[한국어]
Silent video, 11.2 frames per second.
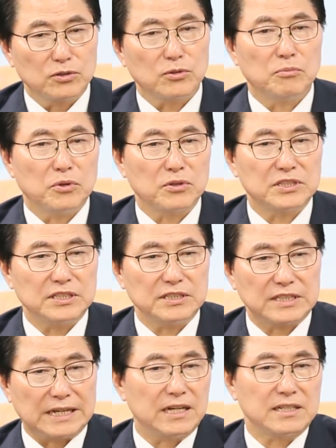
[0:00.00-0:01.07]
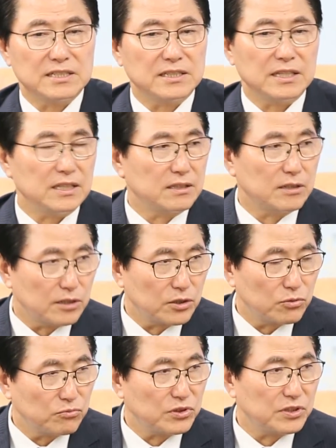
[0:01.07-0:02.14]
또 복지 사각지대에 있는
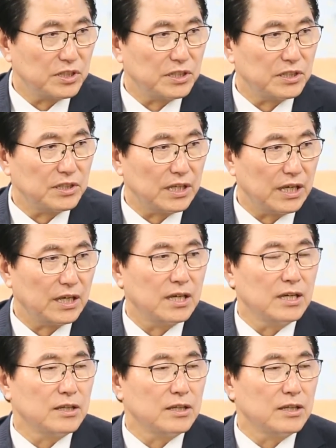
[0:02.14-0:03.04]
어려운 분들이 있는데